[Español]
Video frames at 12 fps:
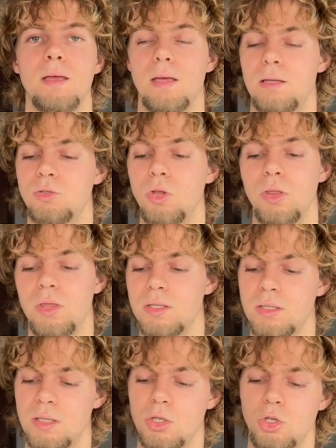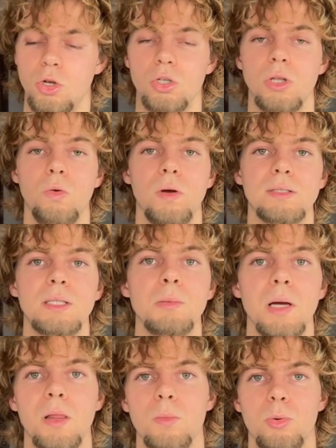Entonces yo lo tengo
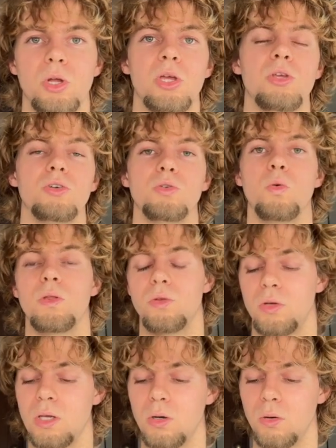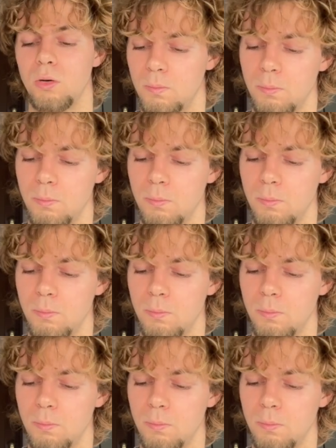activado porque yo cuando quiero